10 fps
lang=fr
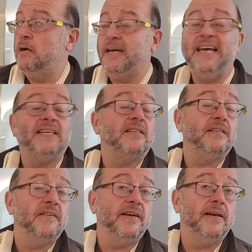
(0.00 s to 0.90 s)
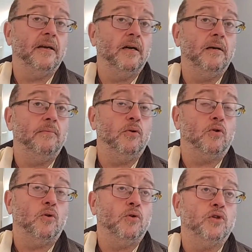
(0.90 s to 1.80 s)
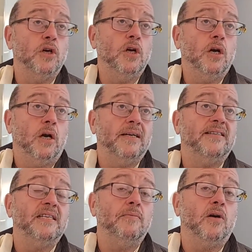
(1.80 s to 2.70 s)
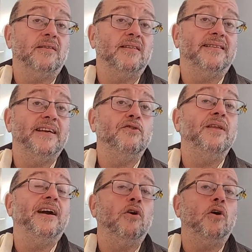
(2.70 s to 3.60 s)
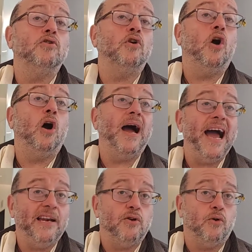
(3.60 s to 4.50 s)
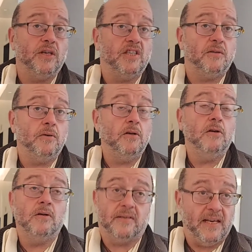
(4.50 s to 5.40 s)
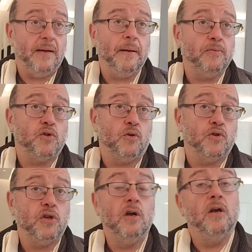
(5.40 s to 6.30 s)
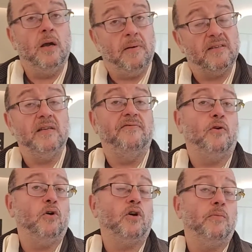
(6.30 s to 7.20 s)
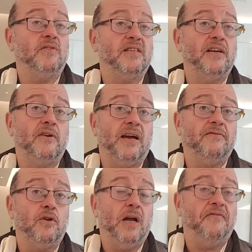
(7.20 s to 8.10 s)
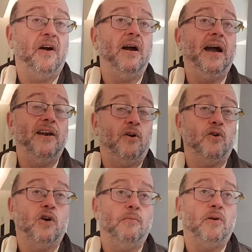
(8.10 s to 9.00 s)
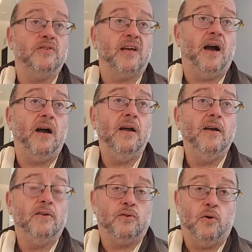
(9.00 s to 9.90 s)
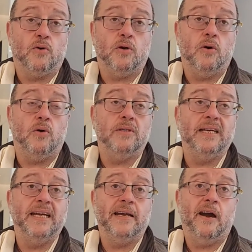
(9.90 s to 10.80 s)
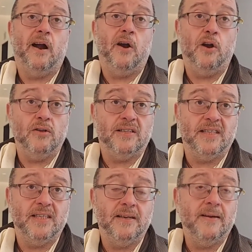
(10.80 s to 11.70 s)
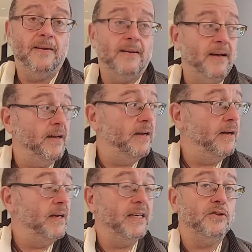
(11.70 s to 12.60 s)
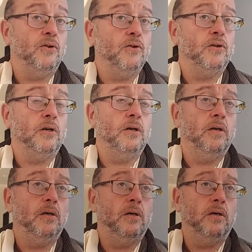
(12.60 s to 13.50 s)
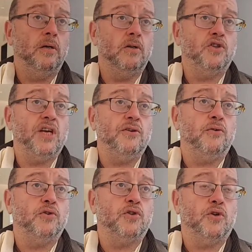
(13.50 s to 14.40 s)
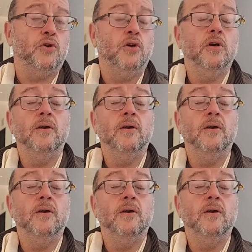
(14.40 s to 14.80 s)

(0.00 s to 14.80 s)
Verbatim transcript: réactivé mon compte en estimant que c'était une erreur de leur algorithme. C'est la même chose. Eh ben, s'il faut recommencer une grève de la faim, elle recommencera. Donc, on est lundi. Euh, et donc, euh, j'annonce que